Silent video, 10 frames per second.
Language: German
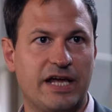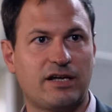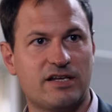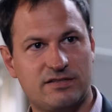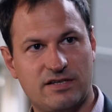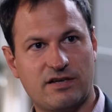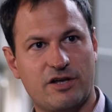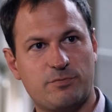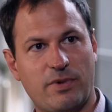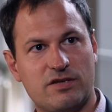Erdgasnetz
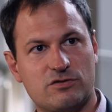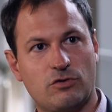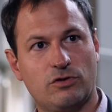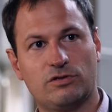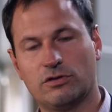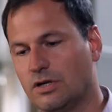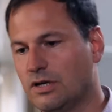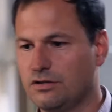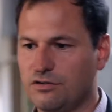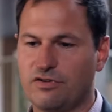einspeisen könnte,
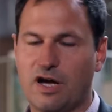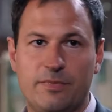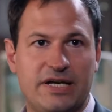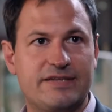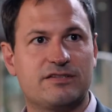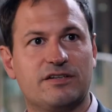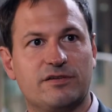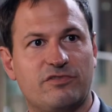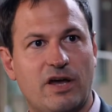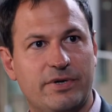die Wärme
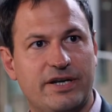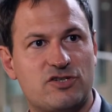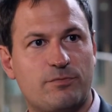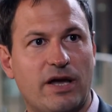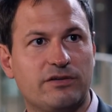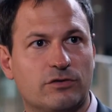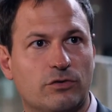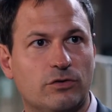letztlich im Wärmenetz speichern